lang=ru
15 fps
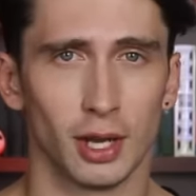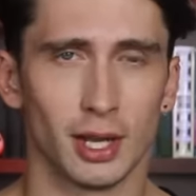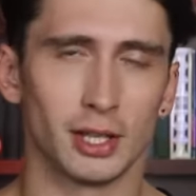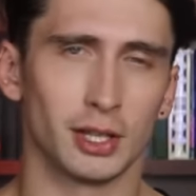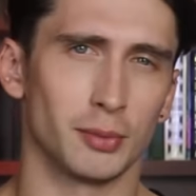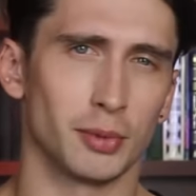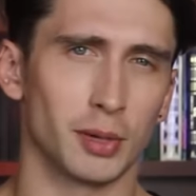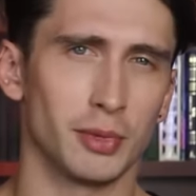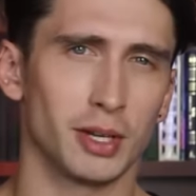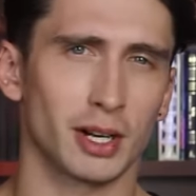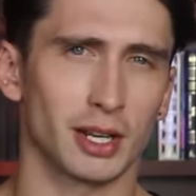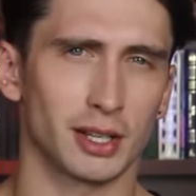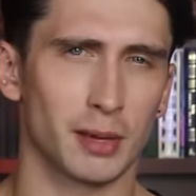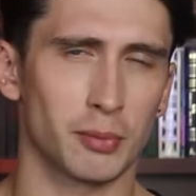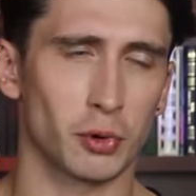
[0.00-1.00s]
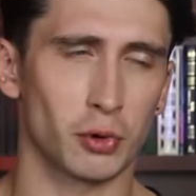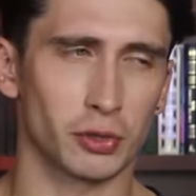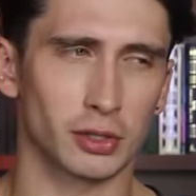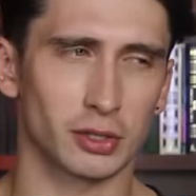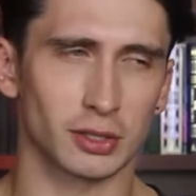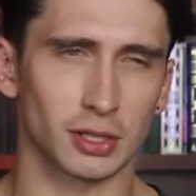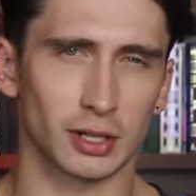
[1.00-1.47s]
Например, она
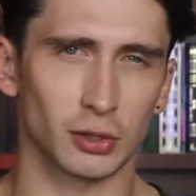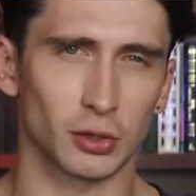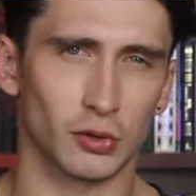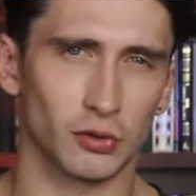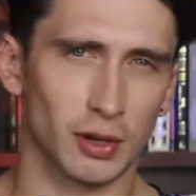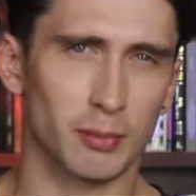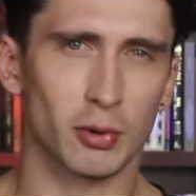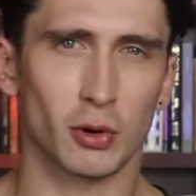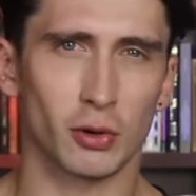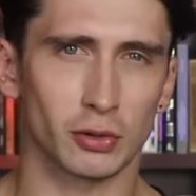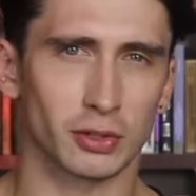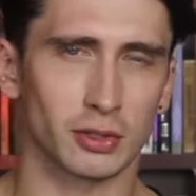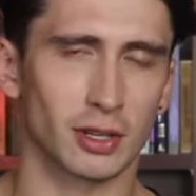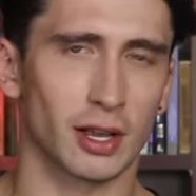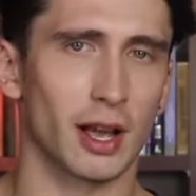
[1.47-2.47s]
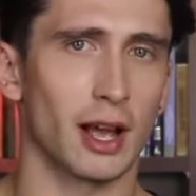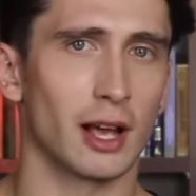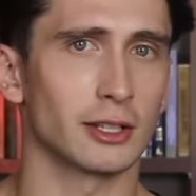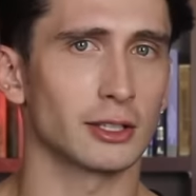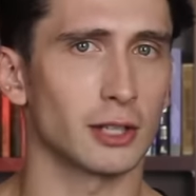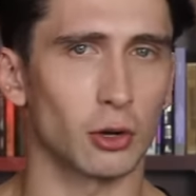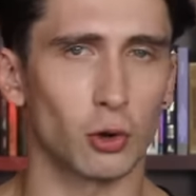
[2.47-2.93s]
обходит стороной вопрос, а
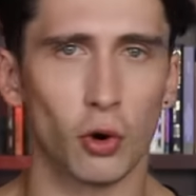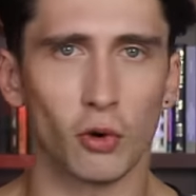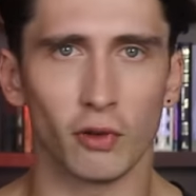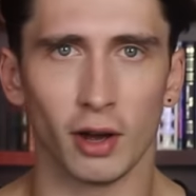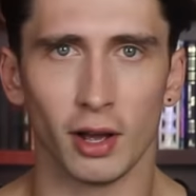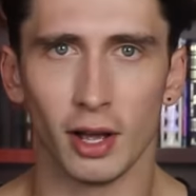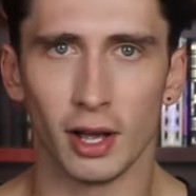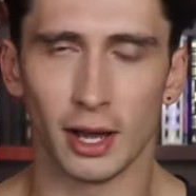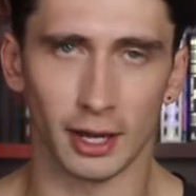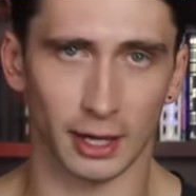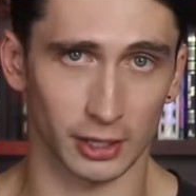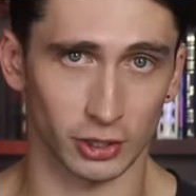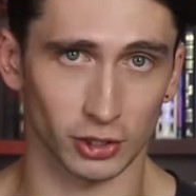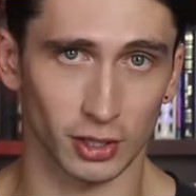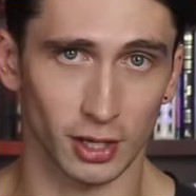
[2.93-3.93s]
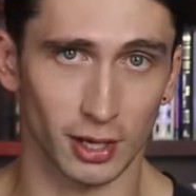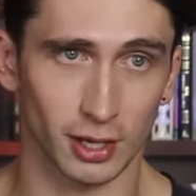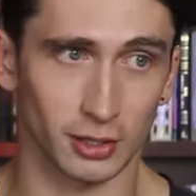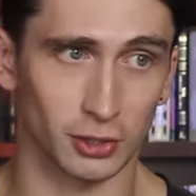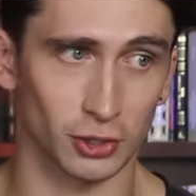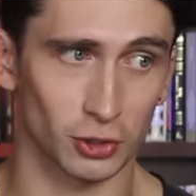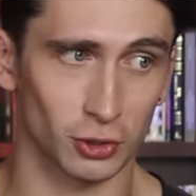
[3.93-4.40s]
с какого рожна
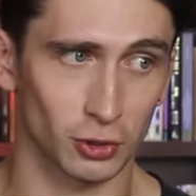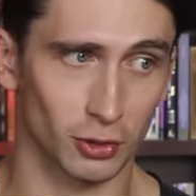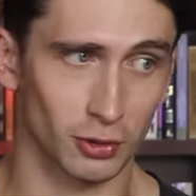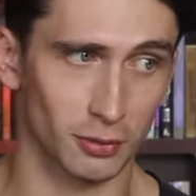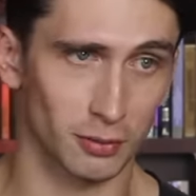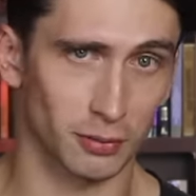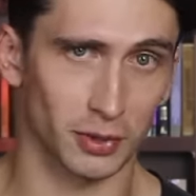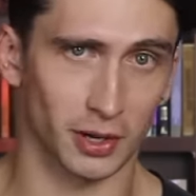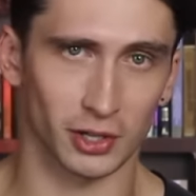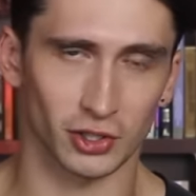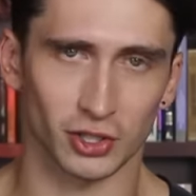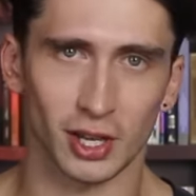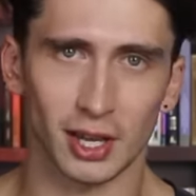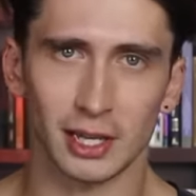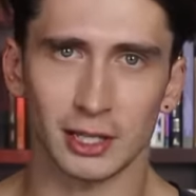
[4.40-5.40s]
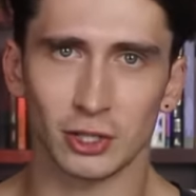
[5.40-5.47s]
ничто порождает